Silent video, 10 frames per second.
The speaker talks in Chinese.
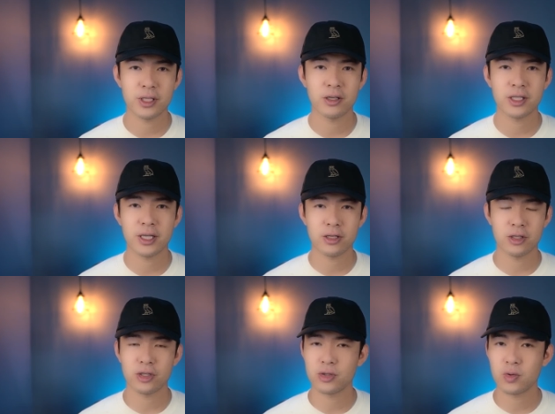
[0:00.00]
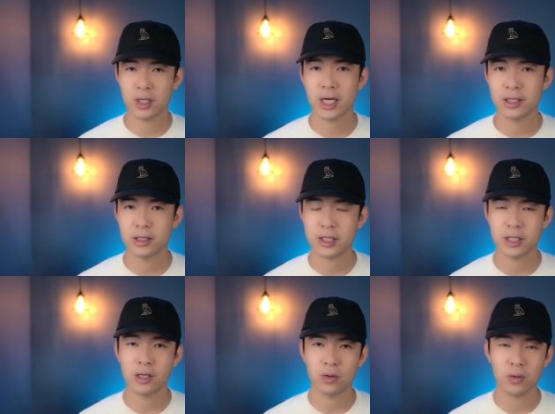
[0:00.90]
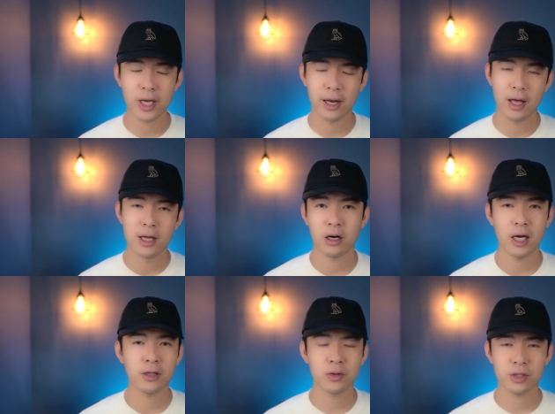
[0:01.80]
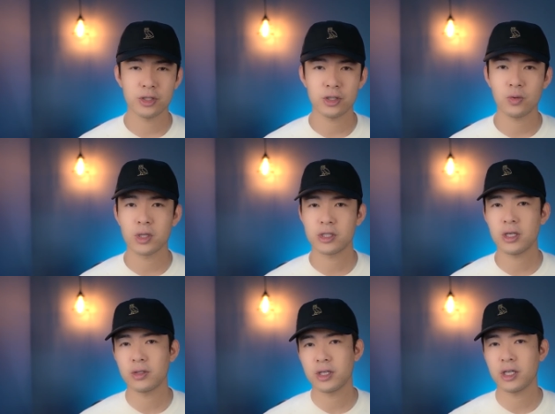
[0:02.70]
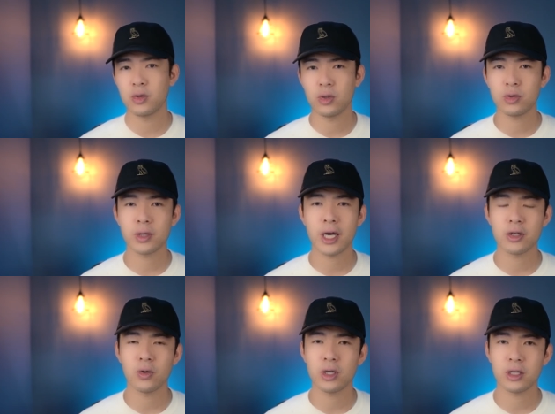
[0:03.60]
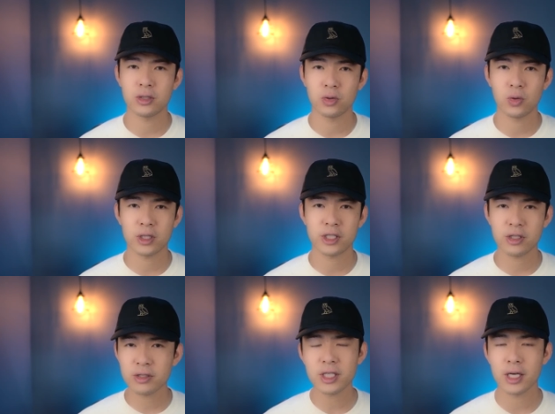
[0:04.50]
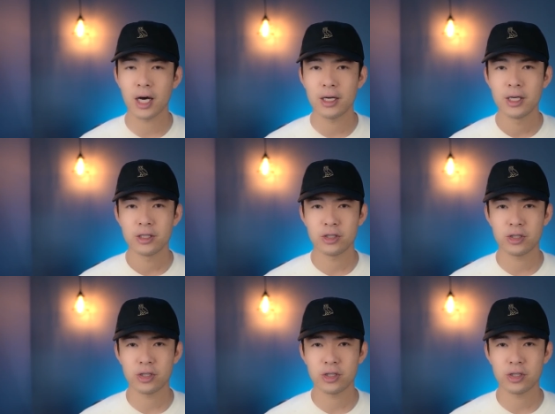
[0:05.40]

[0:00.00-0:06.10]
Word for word: 本上现在是呢是最大的这个公链了。Cardano 呢，其实我知道呢，很多人对它有很多的争议啊。其